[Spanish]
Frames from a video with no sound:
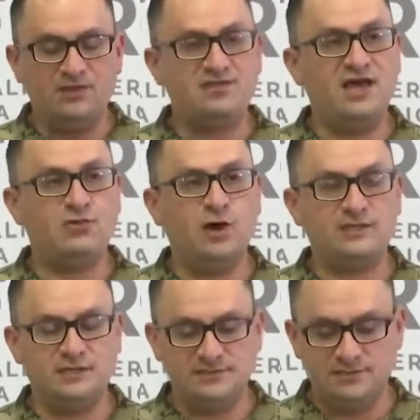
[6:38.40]
de
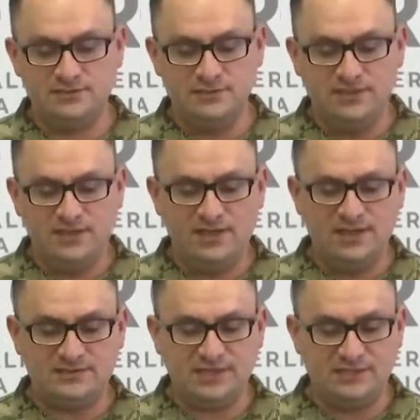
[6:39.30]
Aduanas y de
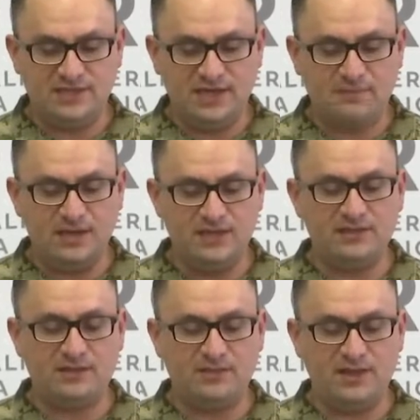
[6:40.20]
la Secretaría de Marina
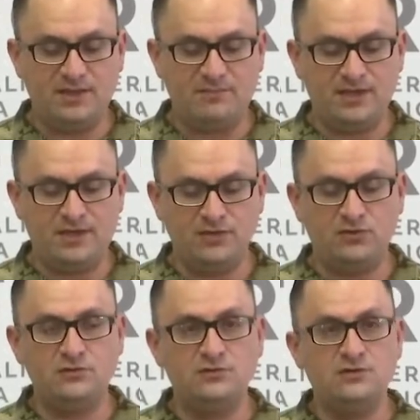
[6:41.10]
Armada de
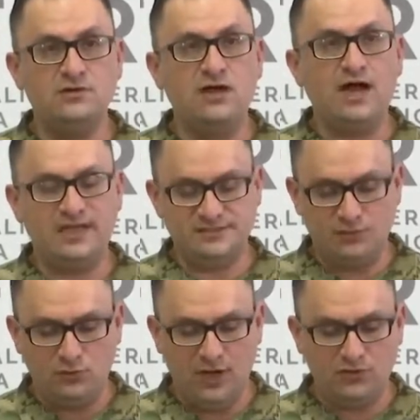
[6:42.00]
México
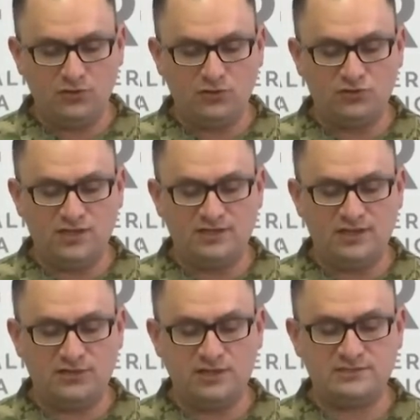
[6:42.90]
aseguraron
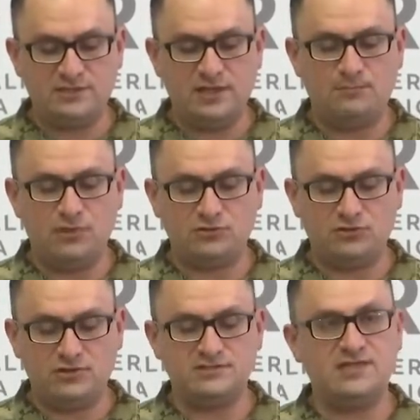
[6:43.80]
contenedores en el puerto
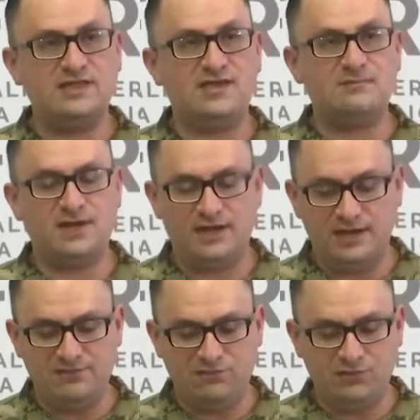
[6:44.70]
de Ensenada, Baja
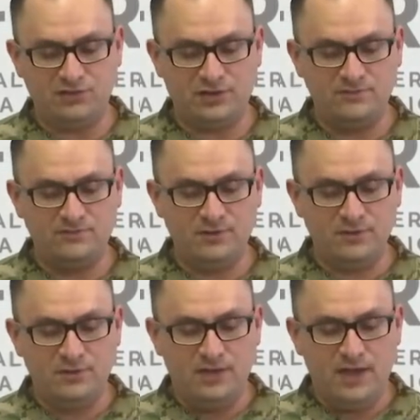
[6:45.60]
California,
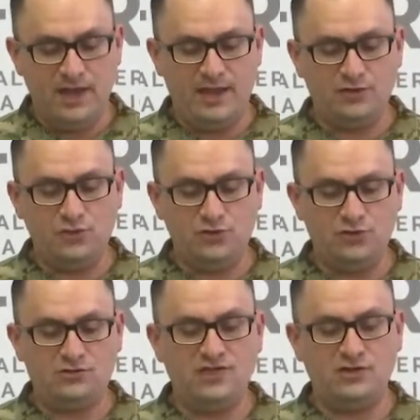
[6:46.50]
en cuyo
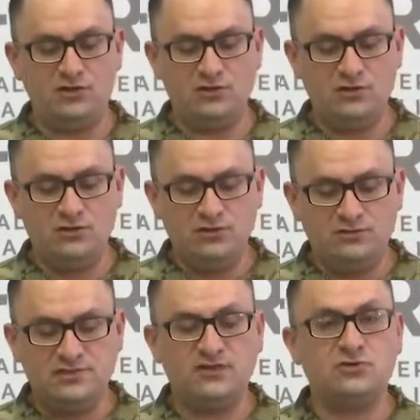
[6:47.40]
interior
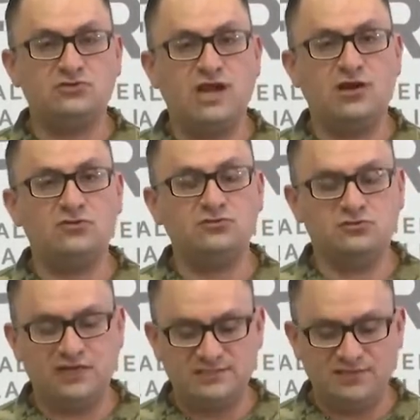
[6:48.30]
se encontraron
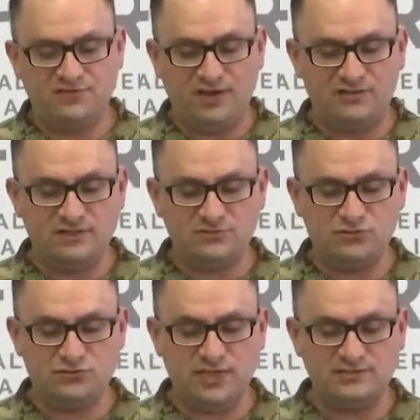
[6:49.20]
tres diferentes
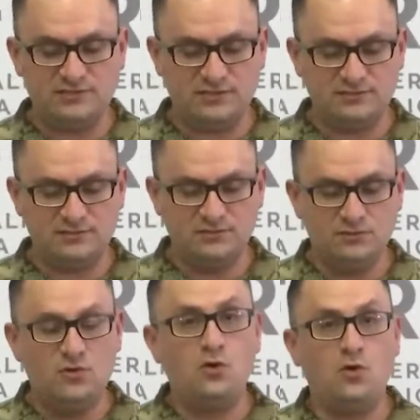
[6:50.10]
sustancias.
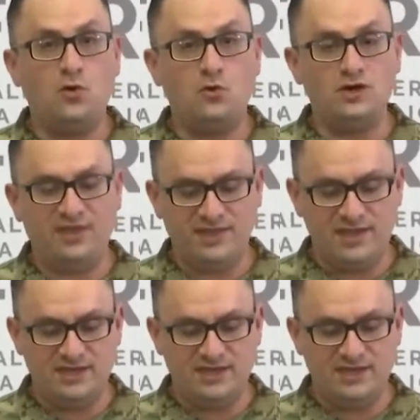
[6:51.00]
Una de